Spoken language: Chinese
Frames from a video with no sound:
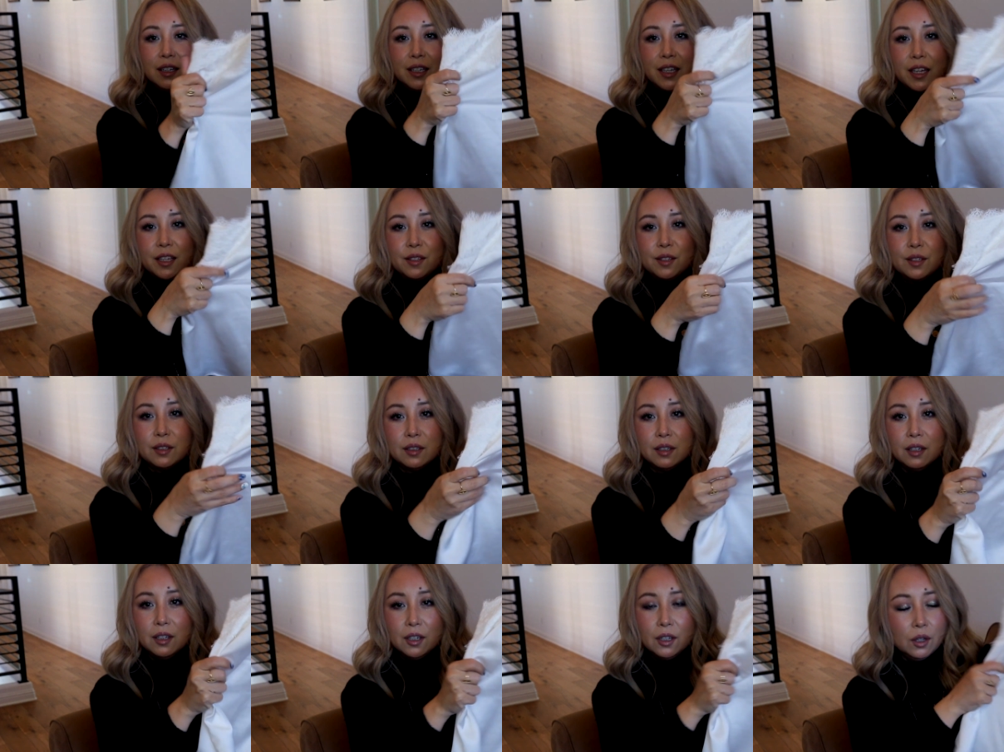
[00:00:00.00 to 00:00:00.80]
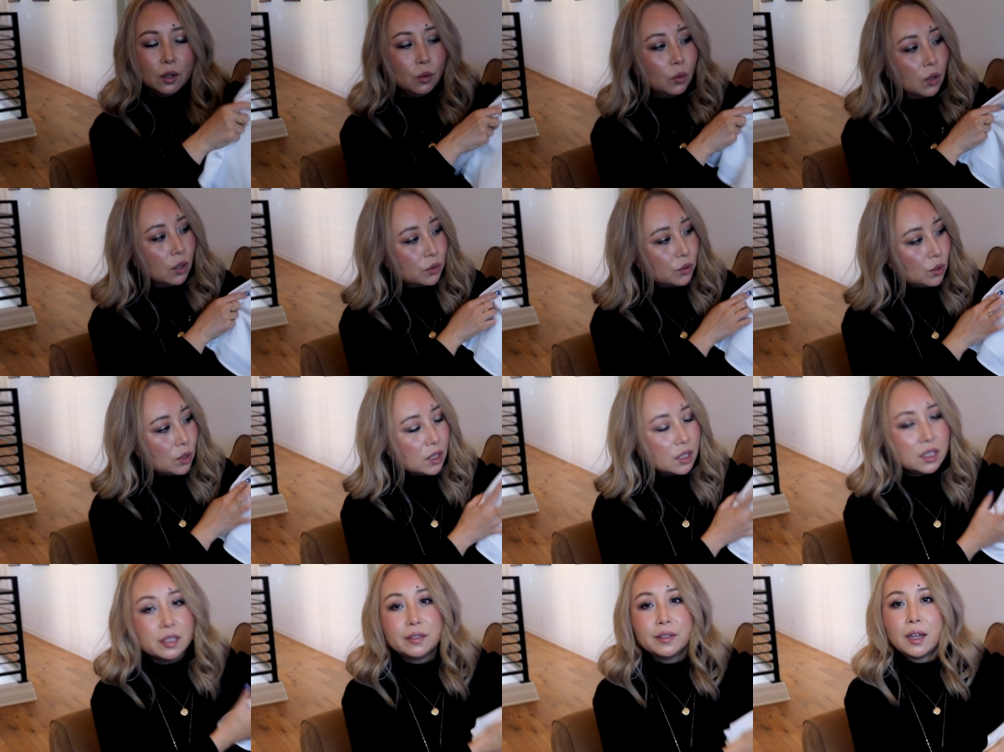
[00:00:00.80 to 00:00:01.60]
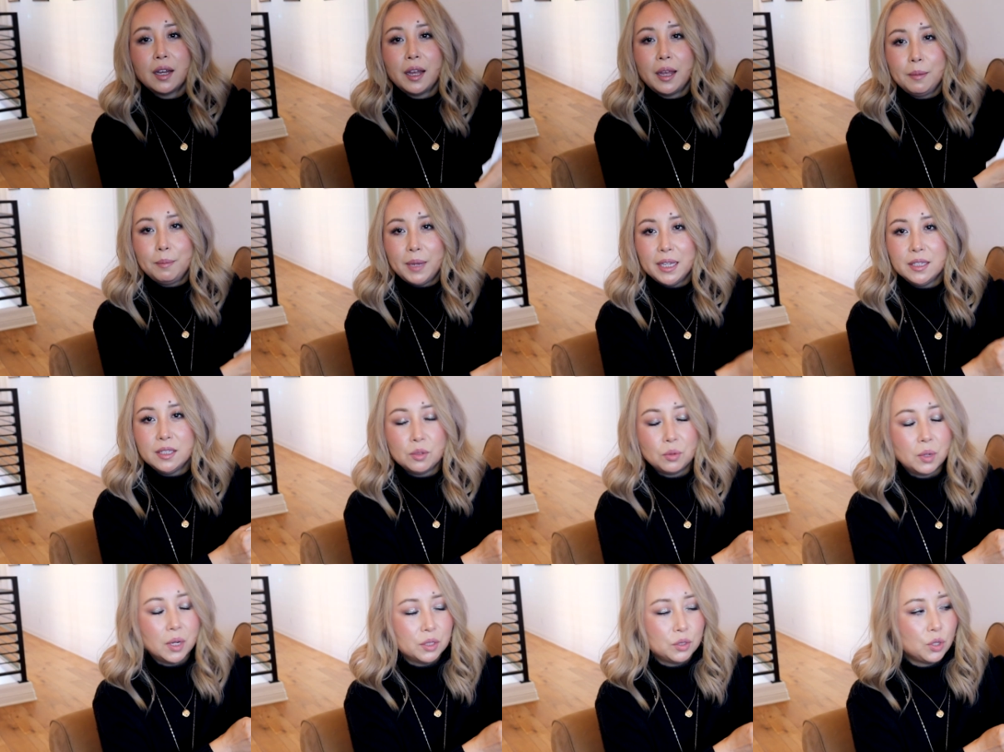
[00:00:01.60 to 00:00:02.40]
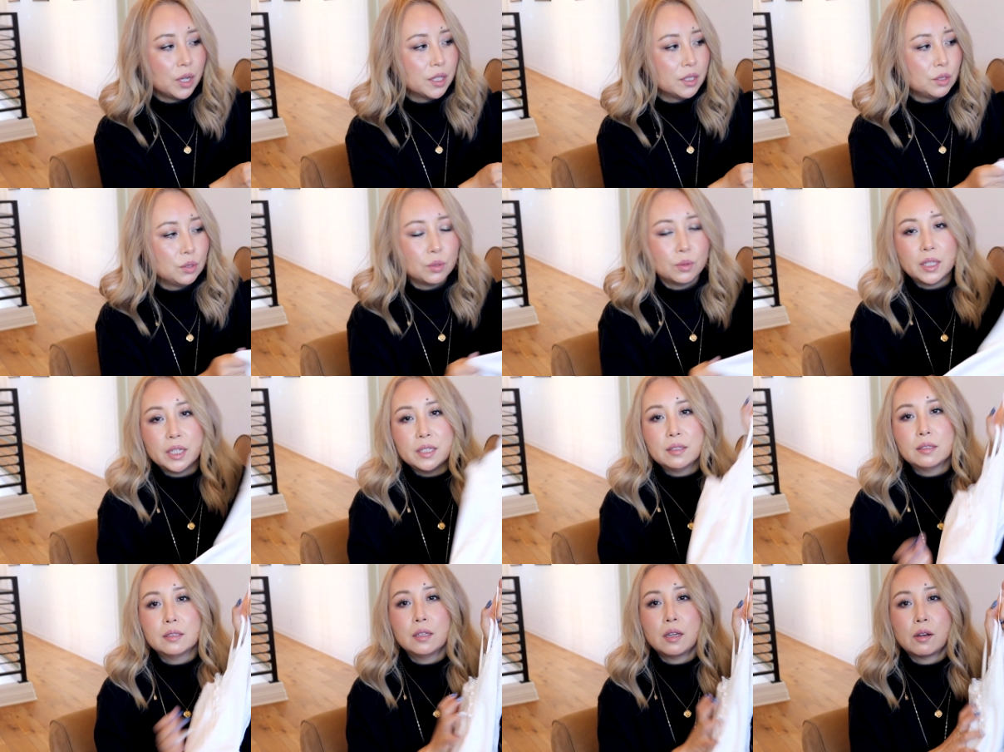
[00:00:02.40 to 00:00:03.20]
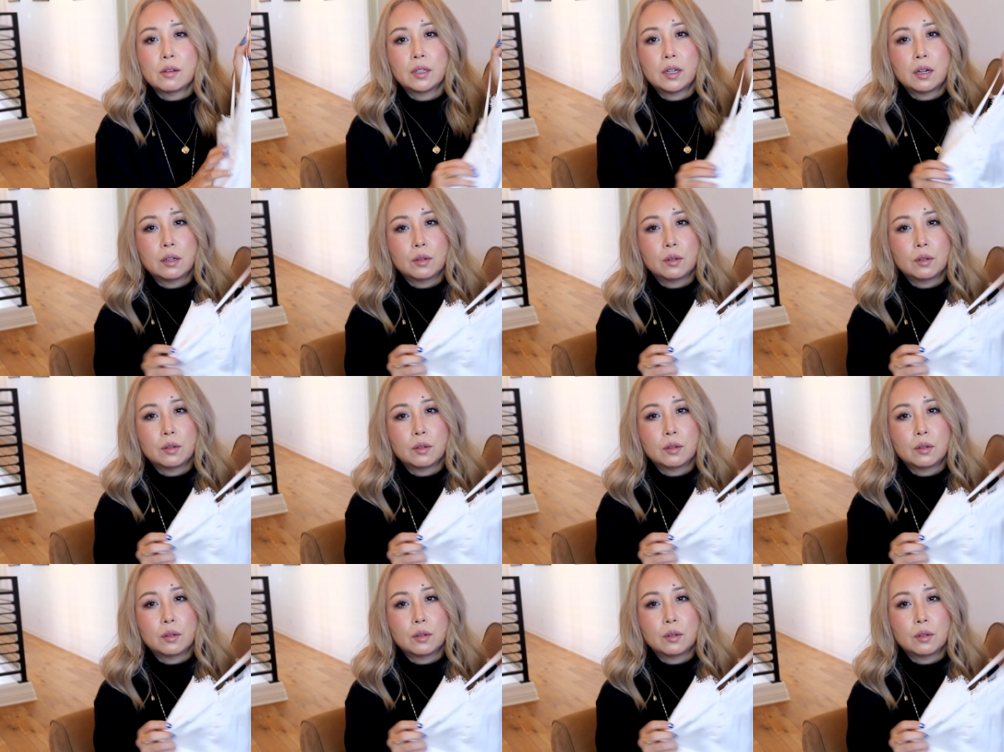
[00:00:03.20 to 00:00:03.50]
颜色，我最近呢还蛮喜欢穿这种蕾丝吊带